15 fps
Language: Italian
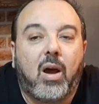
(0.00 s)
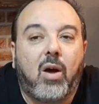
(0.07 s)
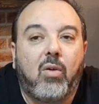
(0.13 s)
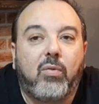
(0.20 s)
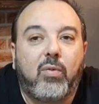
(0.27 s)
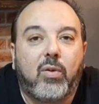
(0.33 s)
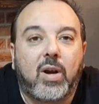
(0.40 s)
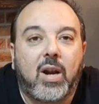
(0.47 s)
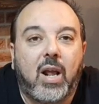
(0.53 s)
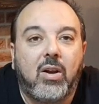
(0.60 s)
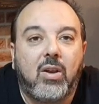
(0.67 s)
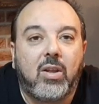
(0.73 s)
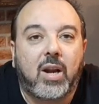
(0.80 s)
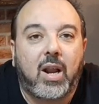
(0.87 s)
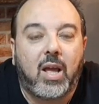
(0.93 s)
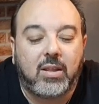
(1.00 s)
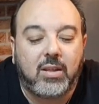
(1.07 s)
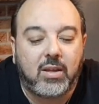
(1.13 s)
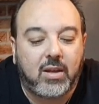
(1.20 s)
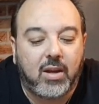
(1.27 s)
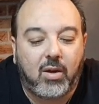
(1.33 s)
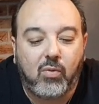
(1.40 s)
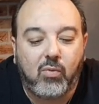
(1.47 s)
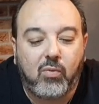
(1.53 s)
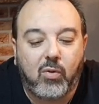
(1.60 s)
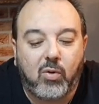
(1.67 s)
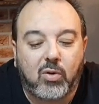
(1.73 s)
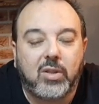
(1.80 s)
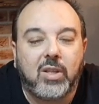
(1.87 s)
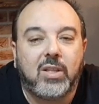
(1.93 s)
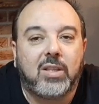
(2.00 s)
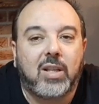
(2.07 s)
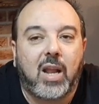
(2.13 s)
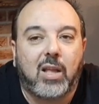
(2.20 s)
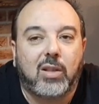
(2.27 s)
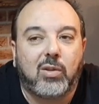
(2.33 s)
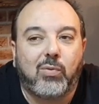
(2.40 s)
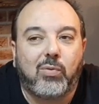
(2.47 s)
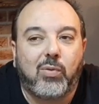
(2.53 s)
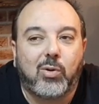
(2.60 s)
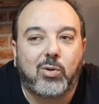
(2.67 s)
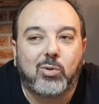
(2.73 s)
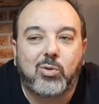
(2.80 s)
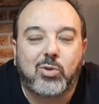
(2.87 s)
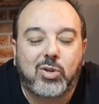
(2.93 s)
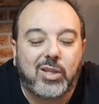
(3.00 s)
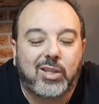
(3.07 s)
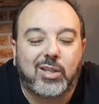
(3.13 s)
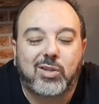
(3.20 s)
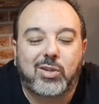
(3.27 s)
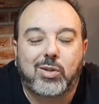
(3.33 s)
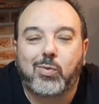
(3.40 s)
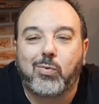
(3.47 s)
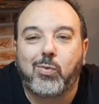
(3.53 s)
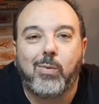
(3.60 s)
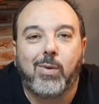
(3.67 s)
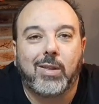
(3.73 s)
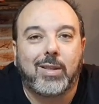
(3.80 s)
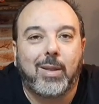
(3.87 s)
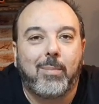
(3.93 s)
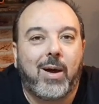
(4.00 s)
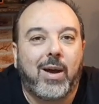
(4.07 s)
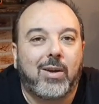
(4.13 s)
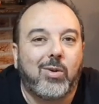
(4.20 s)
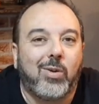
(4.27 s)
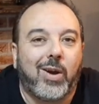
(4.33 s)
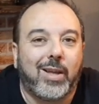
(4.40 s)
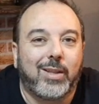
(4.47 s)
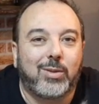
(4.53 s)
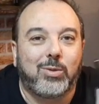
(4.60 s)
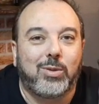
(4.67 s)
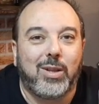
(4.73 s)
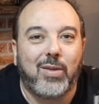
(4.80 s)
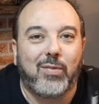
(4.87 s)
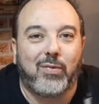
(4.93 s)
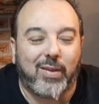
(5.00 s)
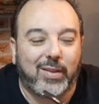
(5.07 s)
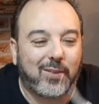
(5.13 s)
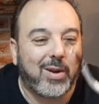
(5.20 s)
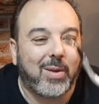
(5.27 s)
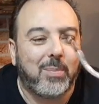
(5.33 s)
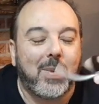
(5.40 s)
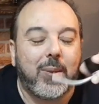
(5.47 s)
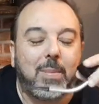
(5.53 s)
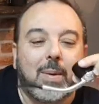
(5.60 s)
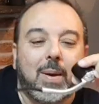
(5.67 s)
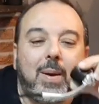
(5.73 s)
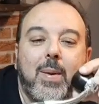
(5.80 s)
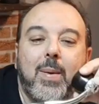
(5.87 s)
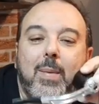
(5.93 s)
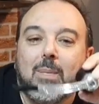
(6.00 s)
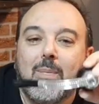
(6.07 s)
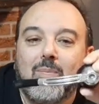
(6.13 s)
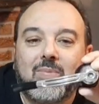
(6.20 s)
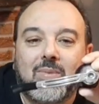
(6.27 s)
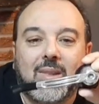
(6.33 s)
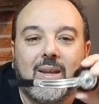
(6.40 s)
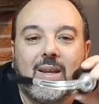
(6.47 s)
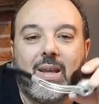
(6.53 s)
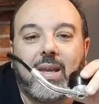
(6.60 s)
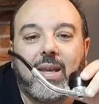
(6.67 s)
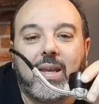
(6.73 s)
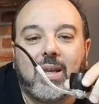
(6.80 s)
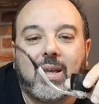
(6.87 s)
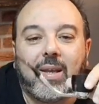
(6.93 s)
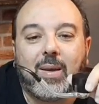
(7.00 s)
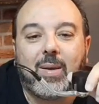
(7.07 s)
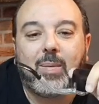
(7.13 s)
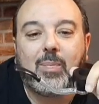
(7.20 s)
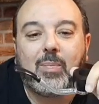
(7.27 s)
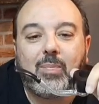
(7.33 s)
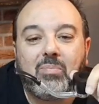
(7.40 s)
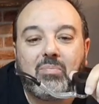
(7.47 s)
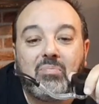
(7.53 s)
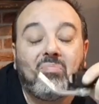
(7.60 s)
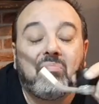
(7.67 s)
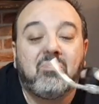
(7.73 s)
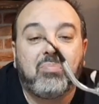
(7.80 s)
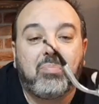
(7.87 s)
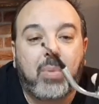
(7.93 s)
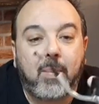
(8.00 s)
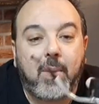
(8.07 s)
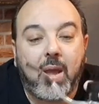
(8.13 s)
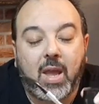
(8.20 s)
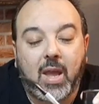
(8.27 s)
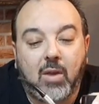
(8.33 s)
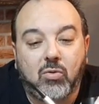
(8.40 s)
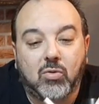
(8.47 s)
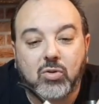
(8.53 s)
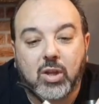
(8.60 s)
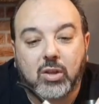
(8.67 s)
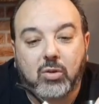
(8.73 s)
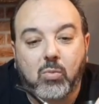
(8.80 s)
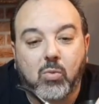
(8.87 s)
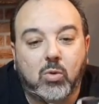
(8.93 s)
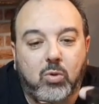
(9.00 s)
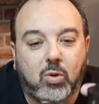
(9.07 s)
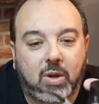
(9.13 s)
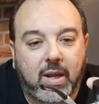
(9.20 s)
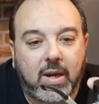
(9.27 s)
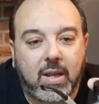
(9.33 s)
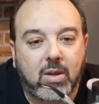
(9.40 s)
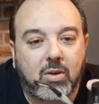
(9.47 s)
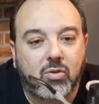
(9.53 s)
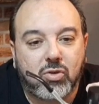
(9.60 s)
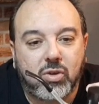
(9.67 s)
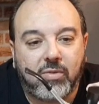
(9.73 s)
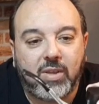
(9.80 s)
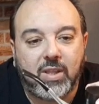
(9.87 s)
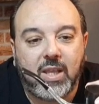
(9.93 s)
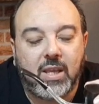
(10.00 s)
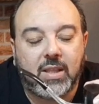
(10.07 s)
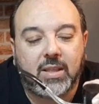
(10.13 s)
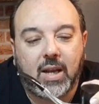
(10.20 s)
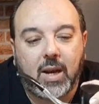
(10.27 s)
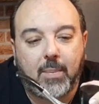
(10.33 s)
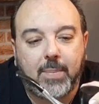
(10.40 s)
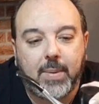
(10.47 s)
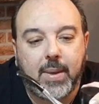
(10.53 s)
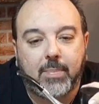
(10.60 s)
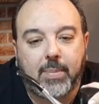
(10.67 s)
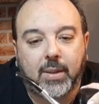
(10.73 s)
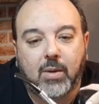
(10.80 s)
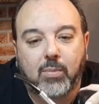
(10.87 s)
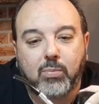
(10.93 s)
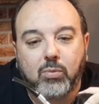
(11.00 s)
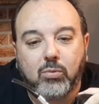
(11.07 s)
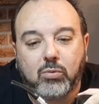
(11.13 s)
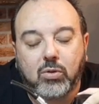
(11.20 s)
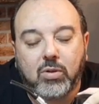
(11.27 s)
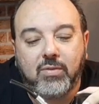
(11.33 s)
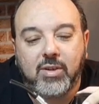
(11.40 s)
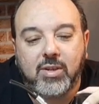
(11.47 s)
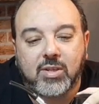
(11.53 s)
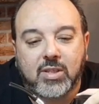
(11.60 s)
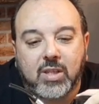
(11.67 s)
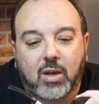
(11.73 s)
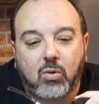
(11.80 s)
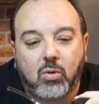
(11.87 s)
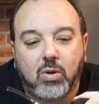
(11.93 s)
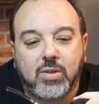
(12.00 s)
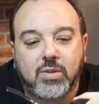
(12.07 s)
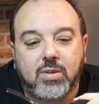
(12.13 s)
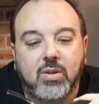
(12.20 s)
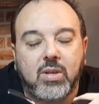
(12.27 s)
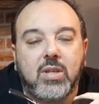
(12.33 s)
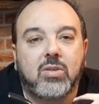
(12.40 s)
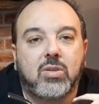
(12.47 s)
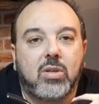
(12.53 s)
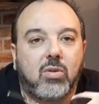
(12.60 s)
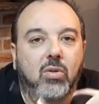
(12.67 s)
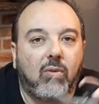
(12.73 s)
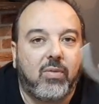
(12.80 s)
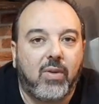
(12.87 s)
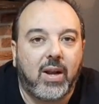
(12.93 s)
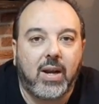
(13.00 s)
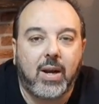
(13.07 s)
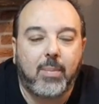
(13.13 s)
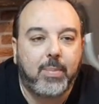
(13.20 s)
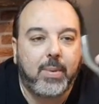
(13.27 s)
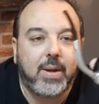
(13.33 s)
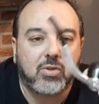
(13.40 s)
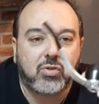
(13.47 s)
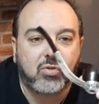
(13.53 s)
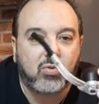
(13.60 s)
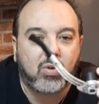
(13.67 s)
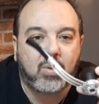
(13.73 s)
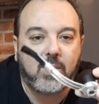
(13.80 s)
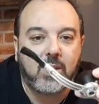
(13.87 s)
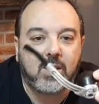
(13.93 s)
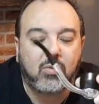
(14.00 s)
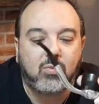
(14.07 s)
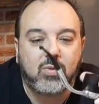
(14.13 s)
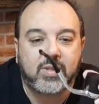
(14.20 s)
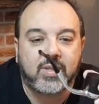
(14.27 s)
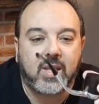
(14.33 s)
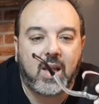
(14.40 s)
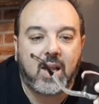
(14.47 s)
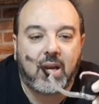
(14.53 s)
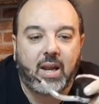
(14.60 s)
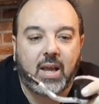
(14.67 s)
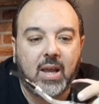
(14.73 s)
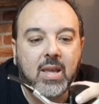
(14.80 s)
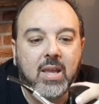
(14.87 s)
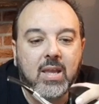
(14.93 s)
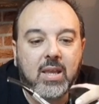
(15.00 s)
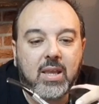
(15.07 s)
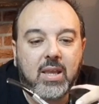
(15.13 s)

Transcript: a un fornello in radica, un foro d'entrata, un foro d'uscita ci si fuma il tabacco, è a tutti gli effetti una pipa. Eh, per me è un oggetto molto carino, se vedete la pipa dal punto di vista collezionistico vale la pena sicuramente acquistarla